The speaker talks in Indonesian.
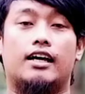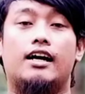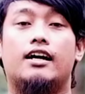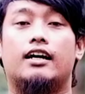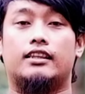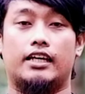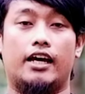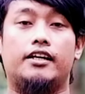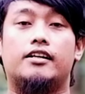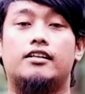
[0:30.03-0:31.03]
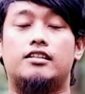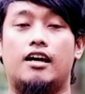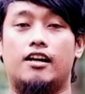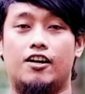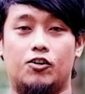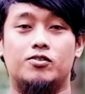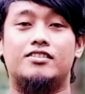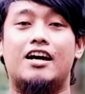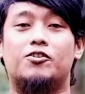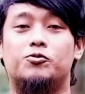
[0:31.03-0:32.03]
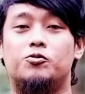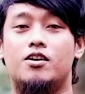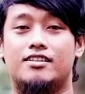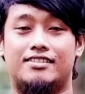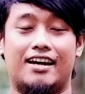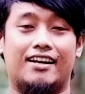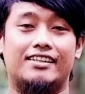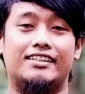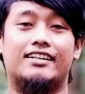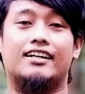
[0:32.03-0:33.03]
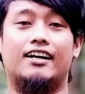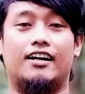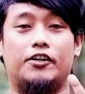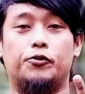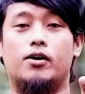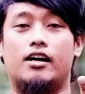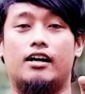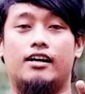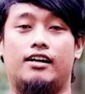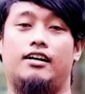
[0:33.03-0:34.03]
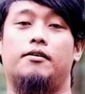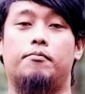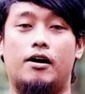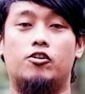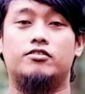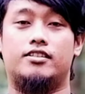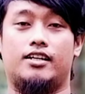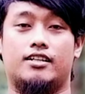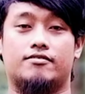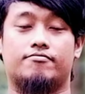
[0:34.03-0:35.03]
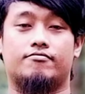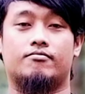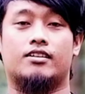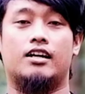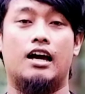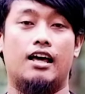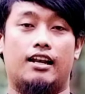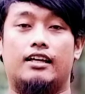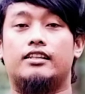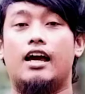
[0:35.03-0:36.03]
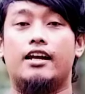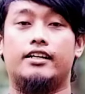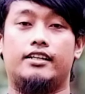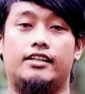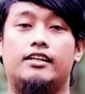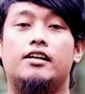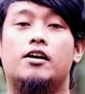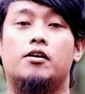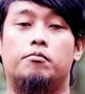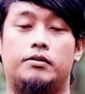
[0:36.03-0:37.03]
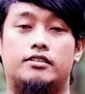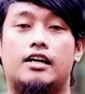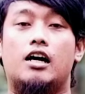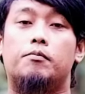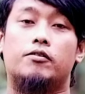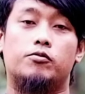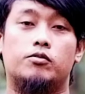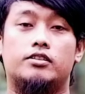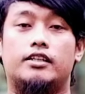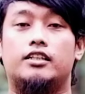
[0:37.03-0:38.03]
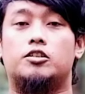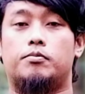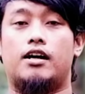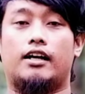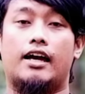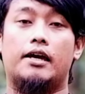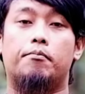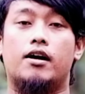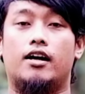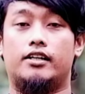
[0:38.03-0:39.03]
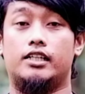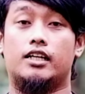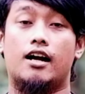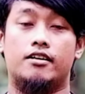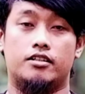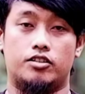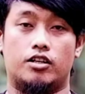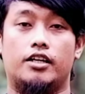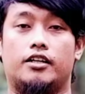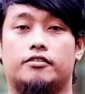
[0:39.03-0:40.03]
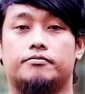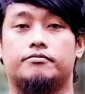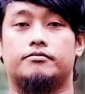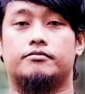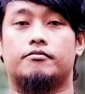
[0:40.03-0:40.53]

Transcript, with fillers: adalah teknik dasar Nuncaku seri kedua, bouncing. Latihan ini bisa berfungsi sebagai body conditioning